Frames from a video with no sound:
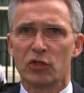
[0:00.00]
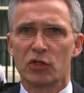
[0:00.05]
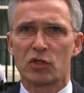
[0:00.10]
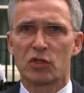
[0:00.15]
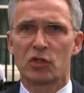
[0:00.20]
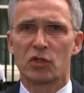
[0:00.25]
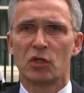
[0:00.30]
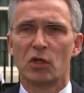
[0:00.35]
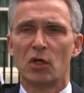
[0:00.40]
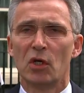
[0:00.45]

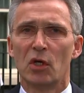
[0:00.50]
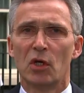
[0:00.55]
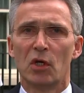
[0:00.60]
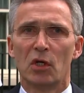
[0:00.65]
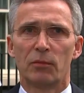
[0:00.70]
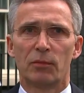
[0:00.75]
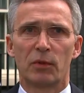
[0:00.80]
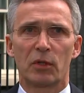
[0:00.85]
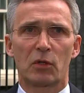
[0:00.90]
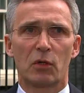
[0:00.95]
أفضل
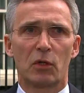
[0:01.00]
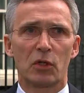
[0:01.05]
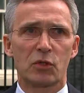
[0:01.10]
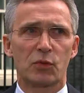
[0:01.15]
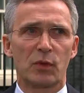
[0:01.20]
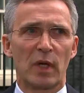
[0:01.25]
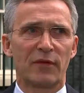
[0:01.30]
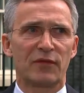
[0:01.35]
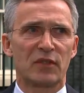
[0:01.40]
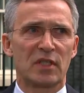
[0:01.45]
لمنع
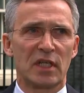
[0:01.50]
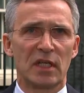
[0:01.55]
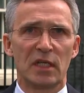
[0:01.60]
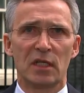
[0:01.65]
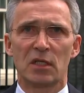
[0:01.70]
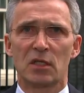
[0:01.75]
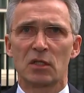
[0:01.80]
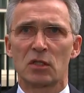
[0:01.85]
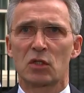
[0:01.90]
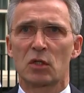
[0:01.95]
وقوع
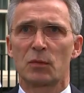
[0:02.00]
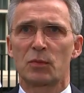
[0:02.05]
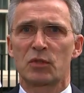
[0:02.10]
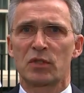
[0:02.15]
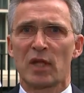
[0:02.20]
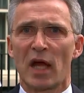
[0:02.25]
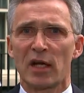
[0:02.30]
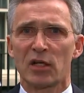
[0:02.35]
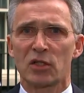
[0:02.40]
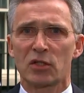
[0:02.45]
حوادث
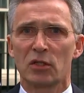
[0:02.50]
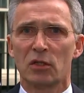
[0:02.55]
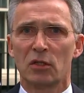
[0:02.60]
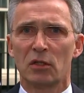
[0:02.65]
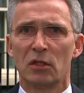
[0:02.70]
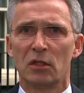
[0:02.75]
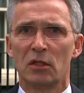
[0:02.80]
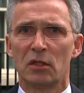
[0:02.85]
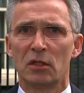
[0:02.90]
واحتوائها